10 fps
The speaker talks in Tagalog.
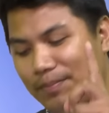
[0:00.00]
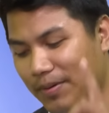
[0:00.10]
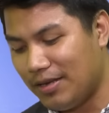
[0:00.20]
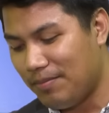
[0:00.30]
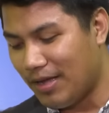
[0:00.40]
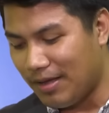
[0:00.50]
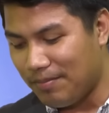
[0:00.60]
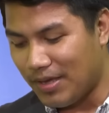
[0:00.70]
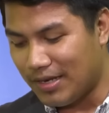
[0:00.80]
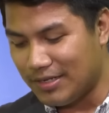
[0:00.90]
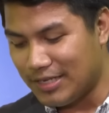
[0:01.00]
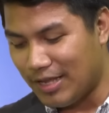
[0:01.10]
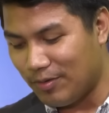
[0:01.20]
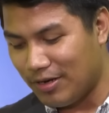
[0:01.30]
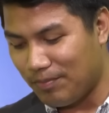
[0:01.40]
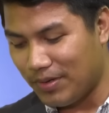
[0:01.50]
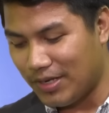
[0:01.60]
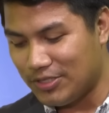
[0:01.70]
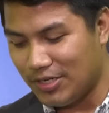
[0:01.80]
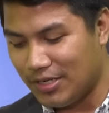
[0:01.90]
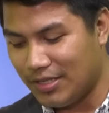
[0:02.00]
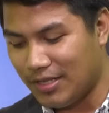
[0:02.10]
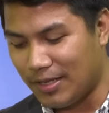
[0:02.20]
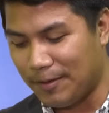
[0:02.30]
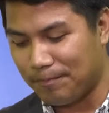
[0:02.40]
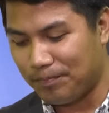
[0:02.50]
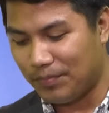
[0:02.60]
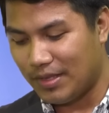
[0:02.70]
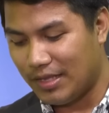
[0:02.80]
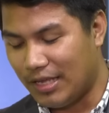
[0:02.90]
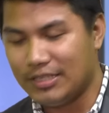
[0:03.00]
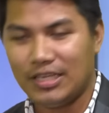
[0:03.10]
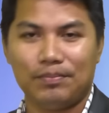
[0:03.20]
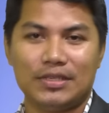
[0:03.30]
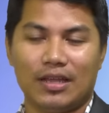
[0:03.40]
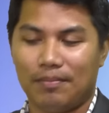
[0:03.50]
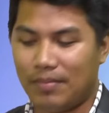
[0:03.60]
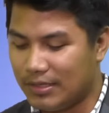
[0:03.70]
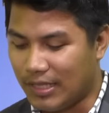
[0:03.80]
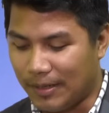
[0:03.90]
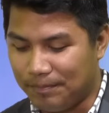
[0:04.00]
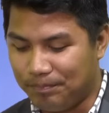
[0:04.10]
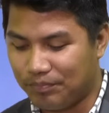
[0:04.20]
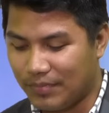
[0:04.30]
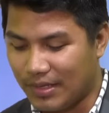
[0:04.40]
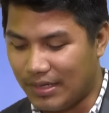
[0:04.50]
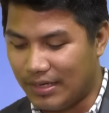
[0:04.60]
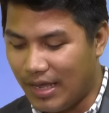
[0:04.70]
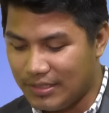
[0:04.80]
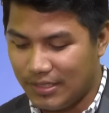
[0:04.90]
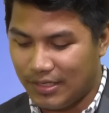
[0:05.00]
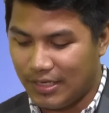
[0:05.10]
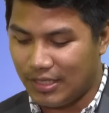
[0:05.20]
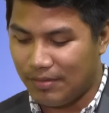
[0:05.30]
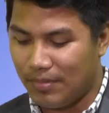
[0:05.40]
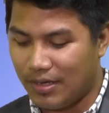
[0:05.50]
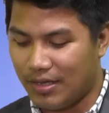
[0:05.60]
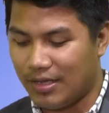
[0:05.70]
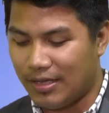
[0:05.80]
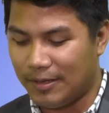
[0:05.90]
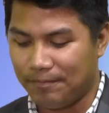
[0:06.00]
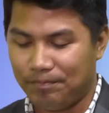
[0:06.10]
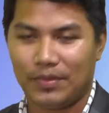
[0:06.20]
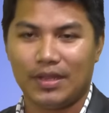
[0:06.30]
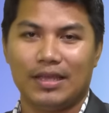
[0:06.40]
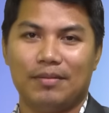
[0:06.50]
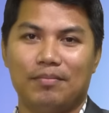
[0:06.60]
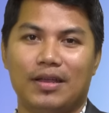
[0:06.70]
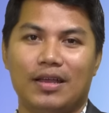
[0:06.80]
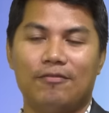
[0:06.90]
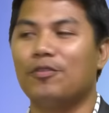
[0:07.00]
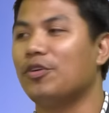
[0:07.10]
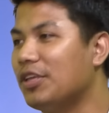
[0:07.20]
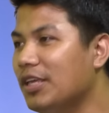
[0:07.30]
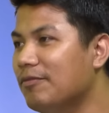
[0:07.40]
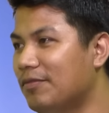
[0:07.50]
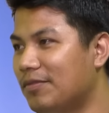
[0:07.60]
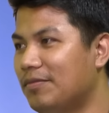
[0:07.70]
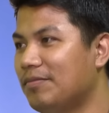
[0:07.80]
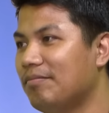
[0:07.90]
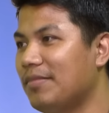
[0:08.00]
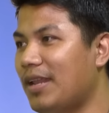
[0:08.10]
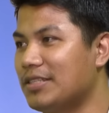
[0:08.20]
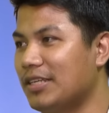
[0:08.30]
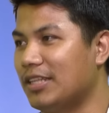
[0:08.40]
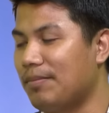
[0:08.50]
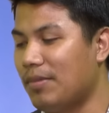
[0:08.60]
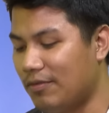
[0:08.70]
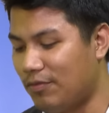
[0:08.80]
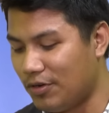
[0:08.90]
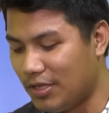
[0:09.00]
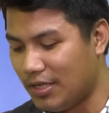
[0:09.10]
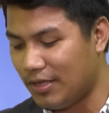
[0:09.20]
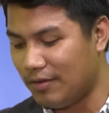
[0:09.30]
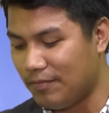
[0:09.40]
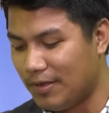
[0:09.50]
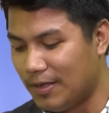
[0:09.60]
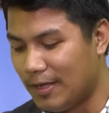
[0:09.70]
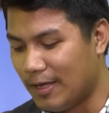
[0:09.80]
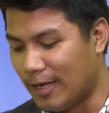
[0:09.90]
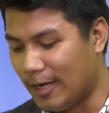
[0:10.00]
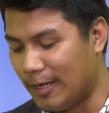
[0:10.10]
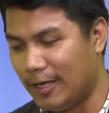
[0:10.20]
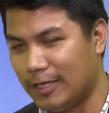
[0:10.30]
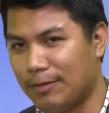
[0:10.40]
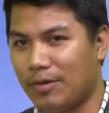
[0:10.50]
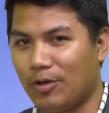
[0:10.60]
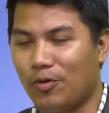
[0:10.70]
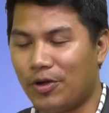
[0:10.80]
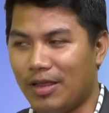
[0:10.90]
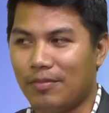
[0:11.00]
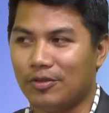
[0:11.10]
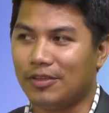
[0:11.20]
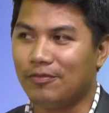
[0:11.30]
pagid mga abyan sa ako na nga pagintindi diri isip bisa ka bata dasig kita maka maka forgive dasig kita maka forgive uh, hindi kita mag-worry about the